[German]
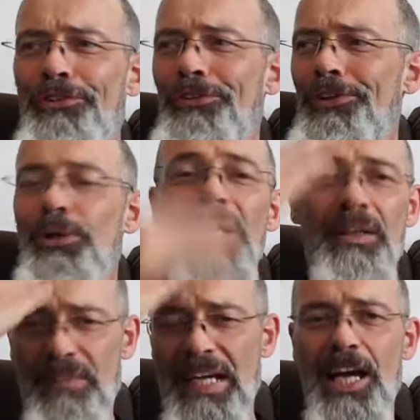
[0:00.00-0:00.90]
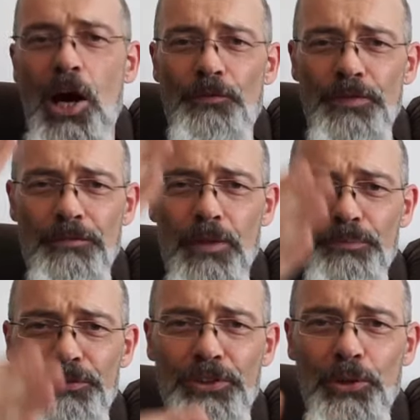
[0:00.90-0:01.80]
Euro. Wer kauft für
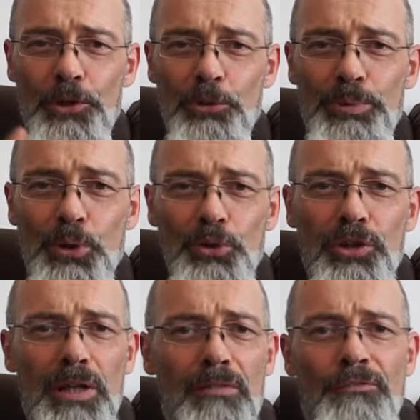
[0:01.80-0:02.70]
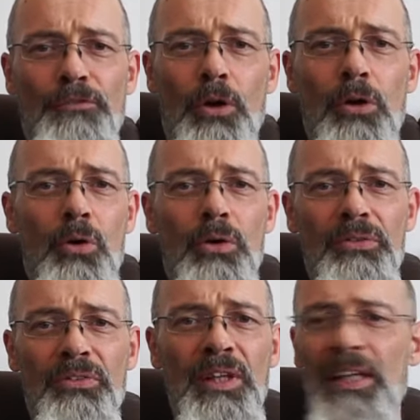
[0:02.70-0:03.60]
50 Euro Brot? Ja,
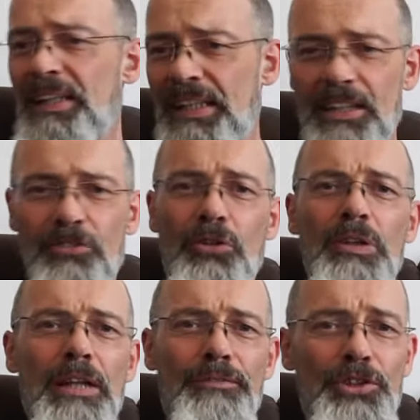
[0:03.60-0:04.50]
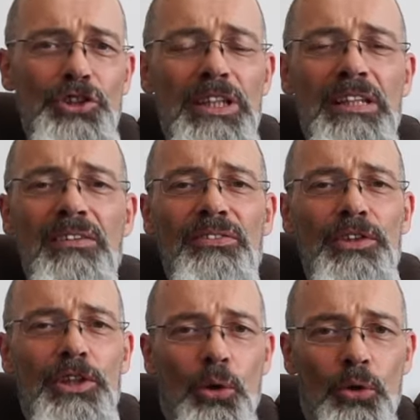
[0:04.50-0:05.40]
Vollhonks. Jeder Trottel versteht
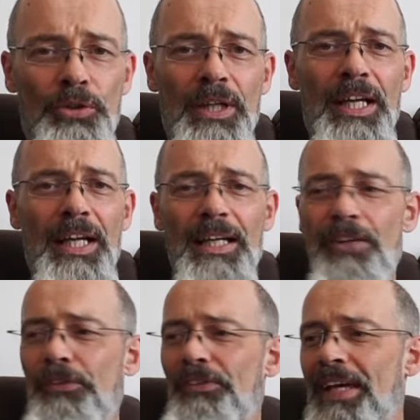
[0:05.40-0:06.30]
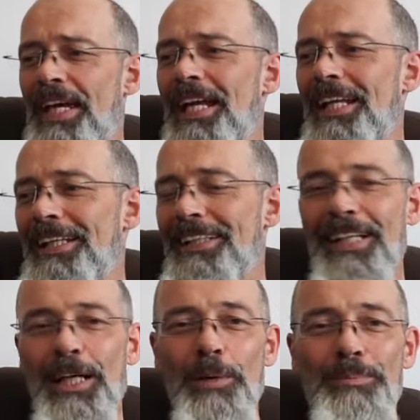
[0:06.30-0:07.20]
diesen Code. Also ehrlich,
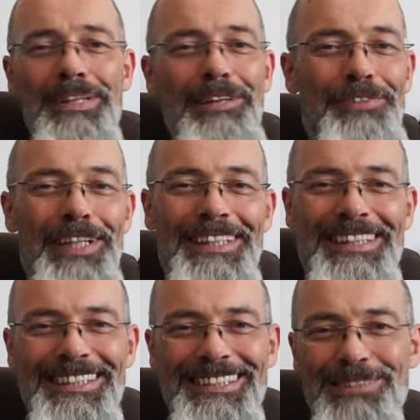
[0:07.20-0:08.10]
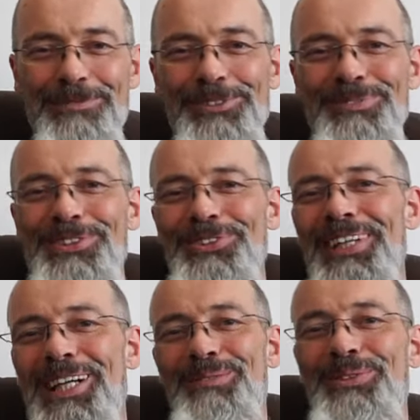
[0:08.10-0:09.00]
ein bisschen Fantasie muss man schon
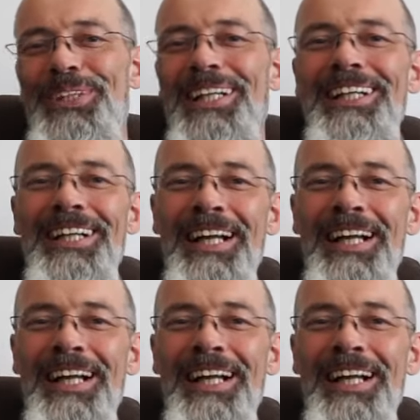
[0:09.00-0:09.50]
haben, oder?